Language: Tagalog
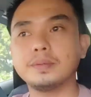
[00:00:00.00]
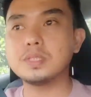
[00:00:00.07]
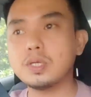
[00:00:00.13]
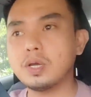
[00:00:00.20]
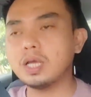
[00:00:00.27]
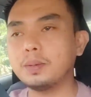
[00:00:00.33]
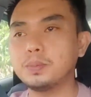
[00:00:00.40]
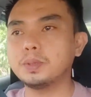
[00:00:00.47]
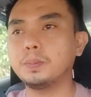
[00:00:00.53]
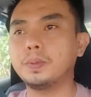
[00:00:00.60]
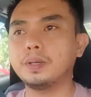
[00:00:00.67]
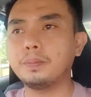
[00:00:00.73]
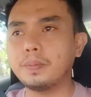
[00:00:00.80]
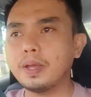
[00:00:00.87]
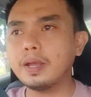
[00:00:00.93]
So, I have to
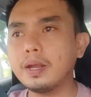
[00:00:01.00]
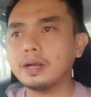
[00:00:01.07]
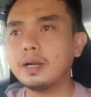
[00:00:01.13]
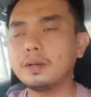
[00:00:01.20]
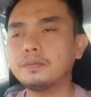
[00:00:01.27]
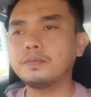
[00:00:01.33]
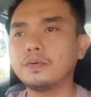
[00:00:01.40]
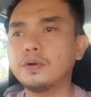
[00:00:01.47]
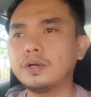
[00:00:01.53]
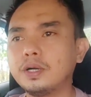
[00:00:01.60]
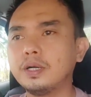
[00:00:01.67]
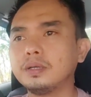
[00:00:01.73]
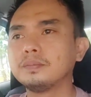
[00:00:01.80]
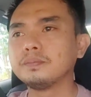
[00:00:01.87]
prepare for